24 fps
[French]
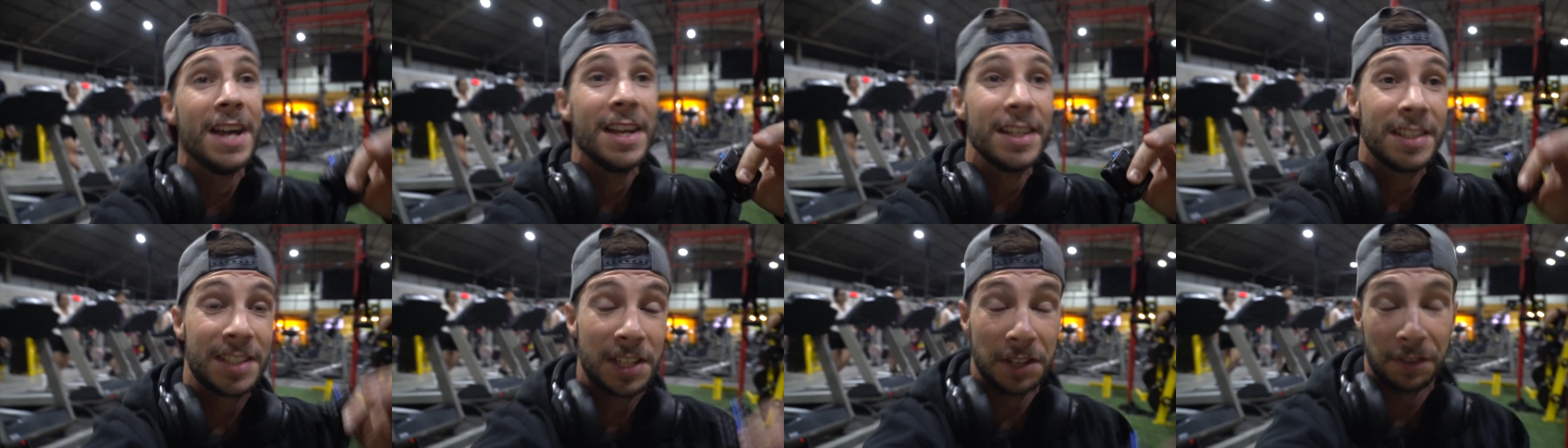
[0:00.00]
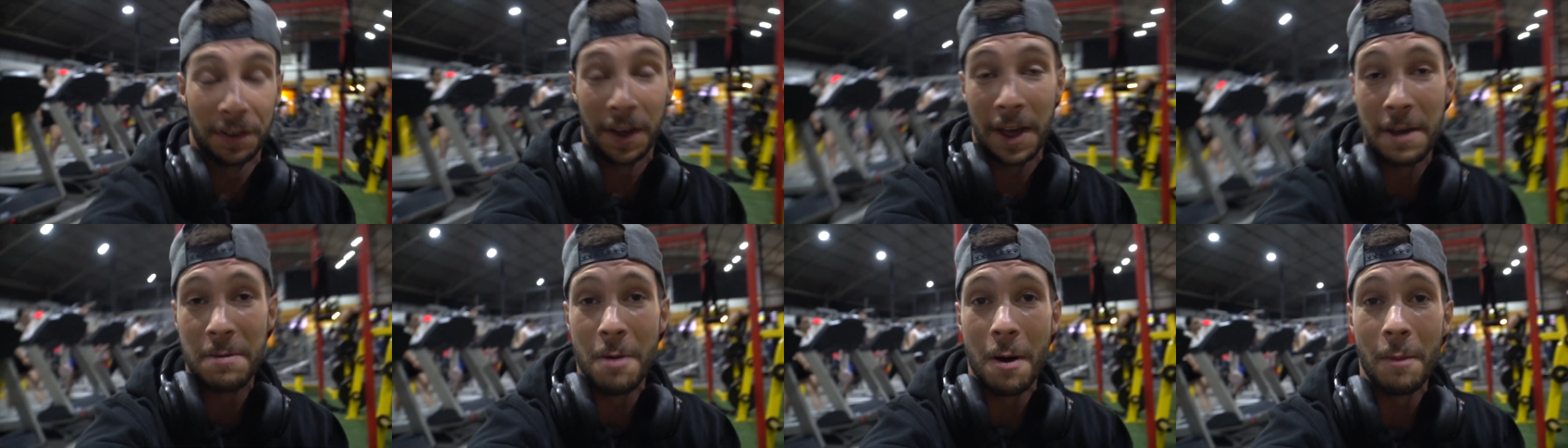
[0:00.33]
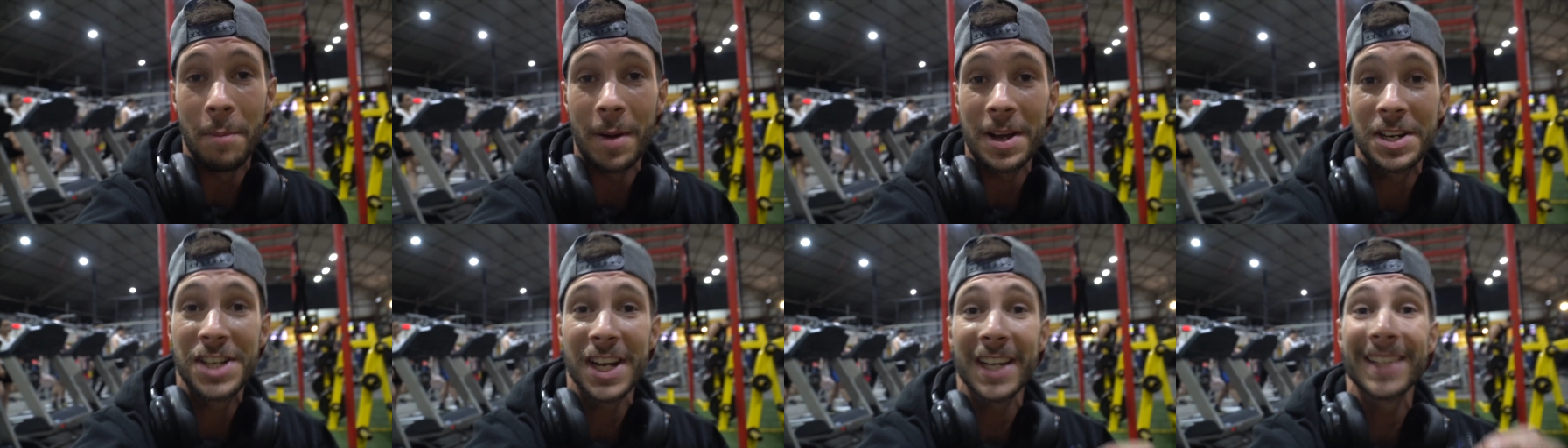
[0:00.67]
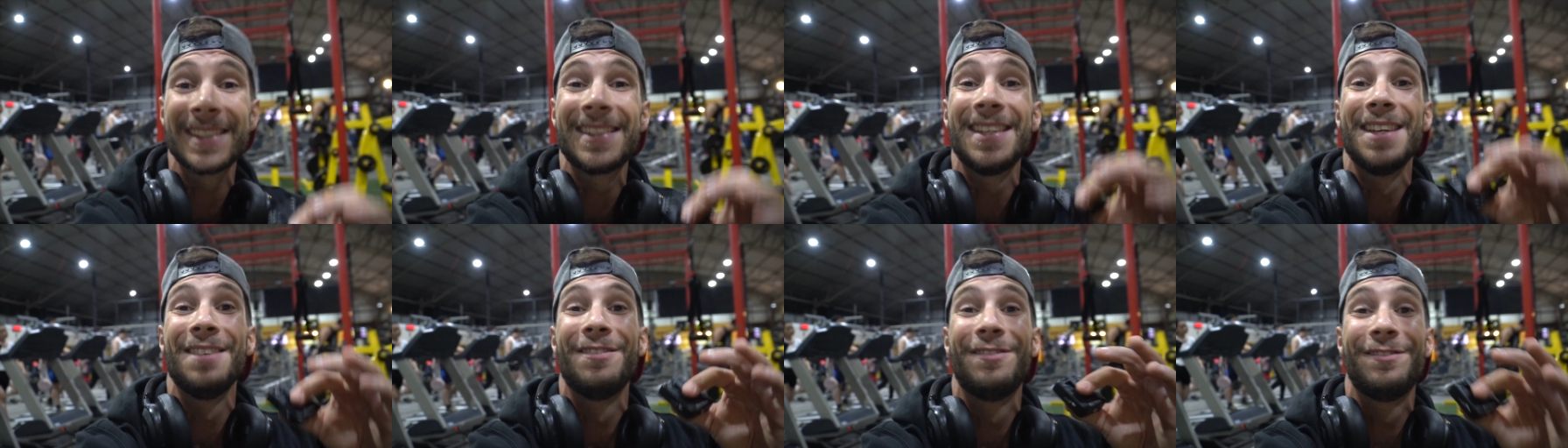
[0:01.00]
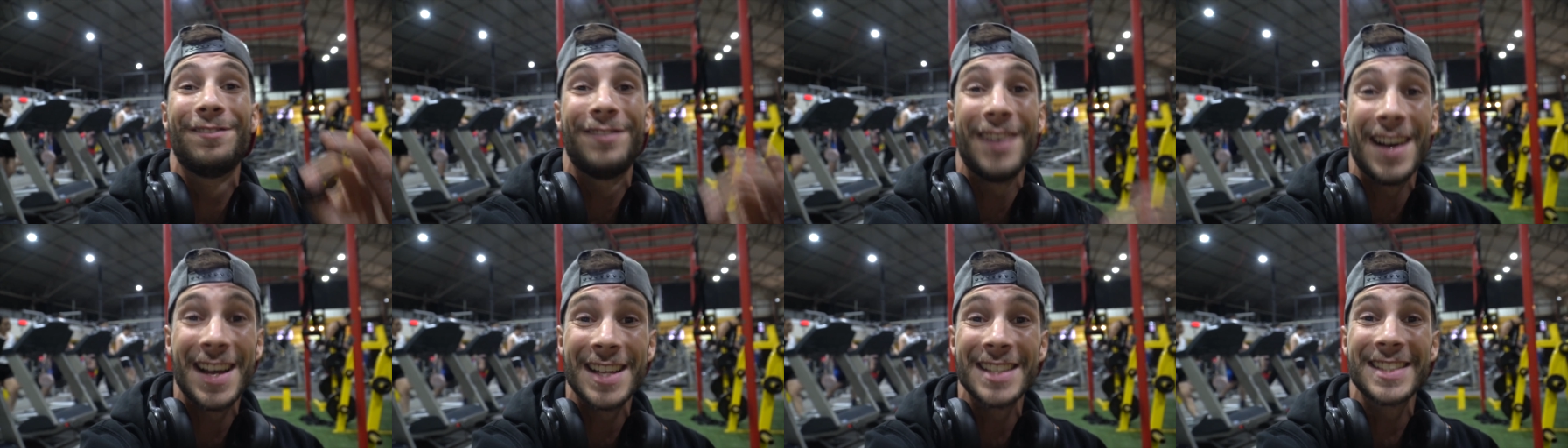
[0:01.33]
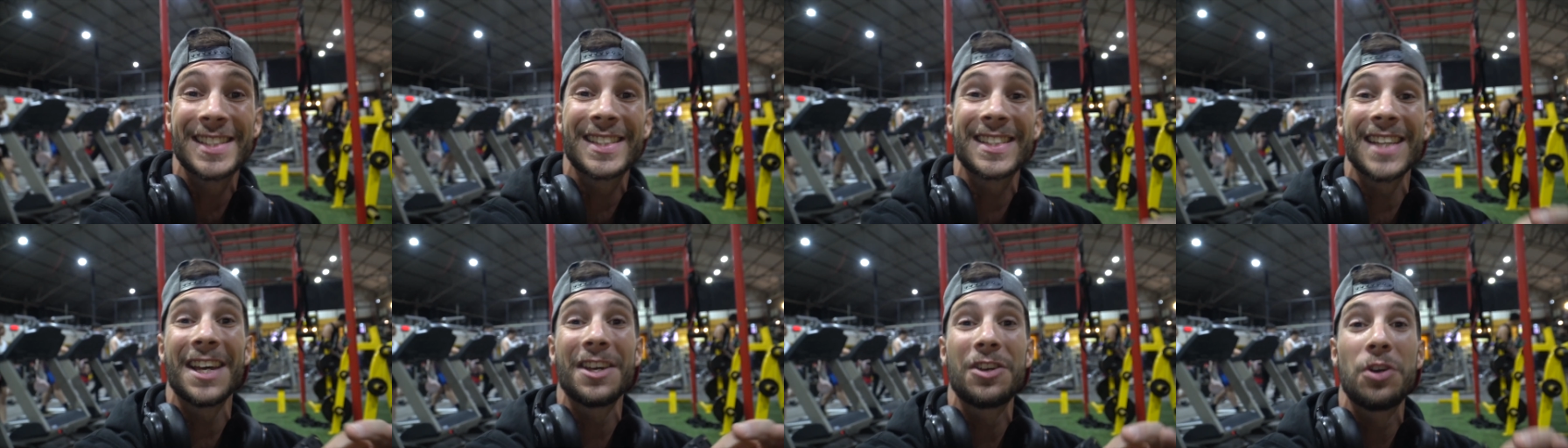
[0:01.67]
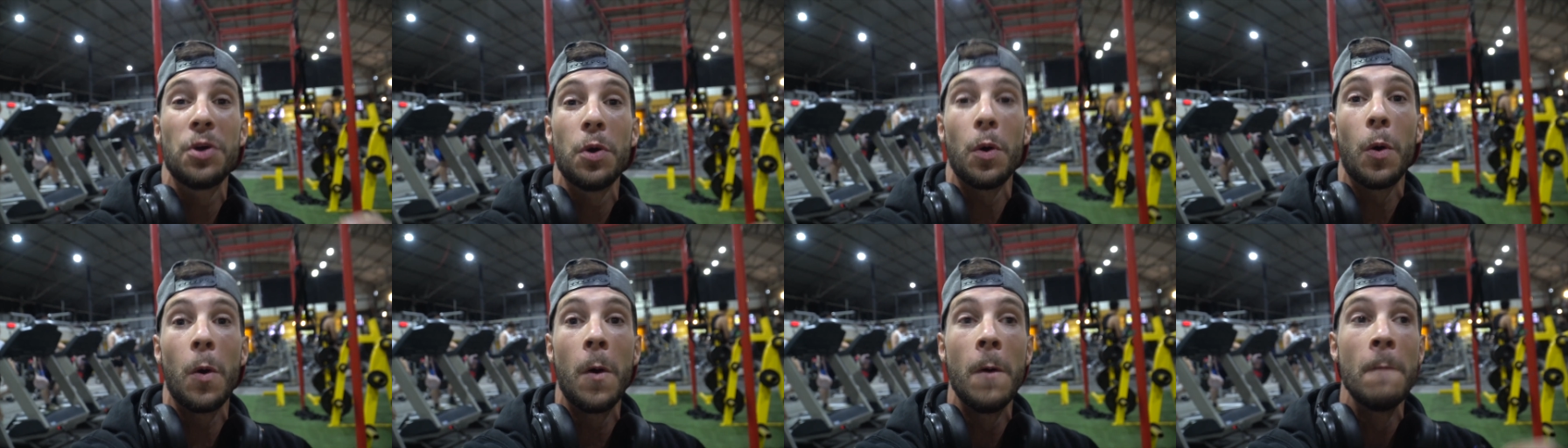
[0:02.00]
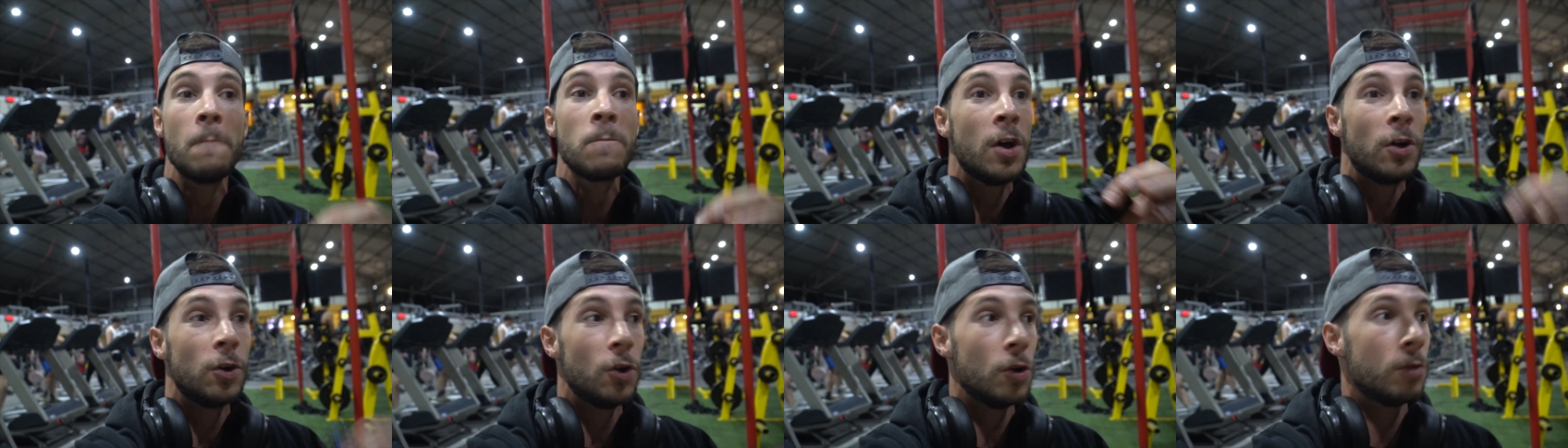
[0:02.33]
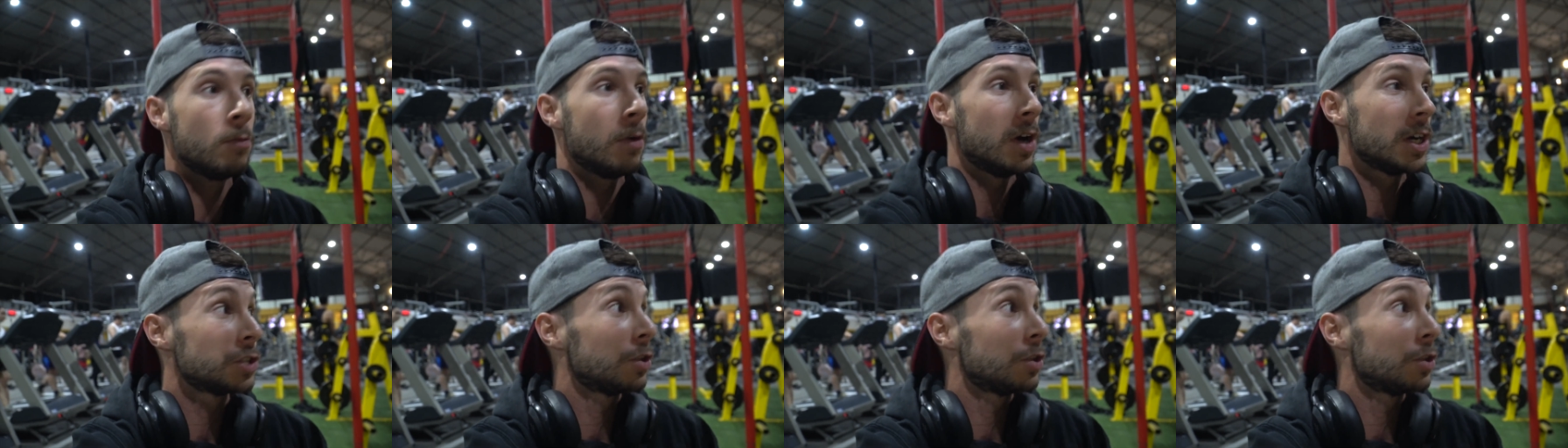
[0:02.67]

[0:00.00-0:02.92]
C'est vraiment pas cher, c'est 25 euros le mois.